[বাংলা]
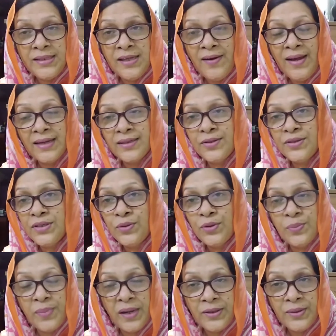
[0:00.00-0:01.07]
হয়েছিল একটা হচ্ছে
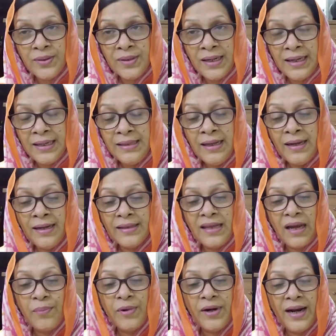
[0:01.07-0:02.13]
উৎপাদন খাত
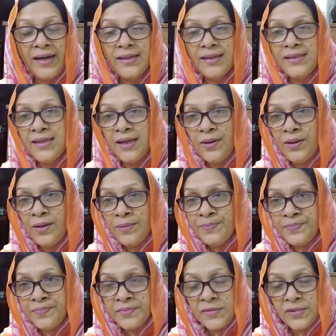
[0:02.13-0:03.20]
তারপরে আরেকটা ছিল
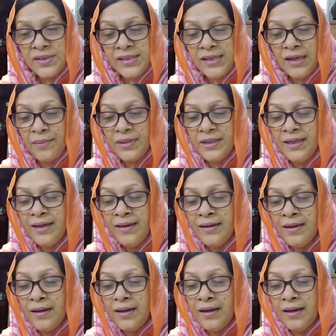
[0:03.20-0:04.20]
হচ্ছে আমাদের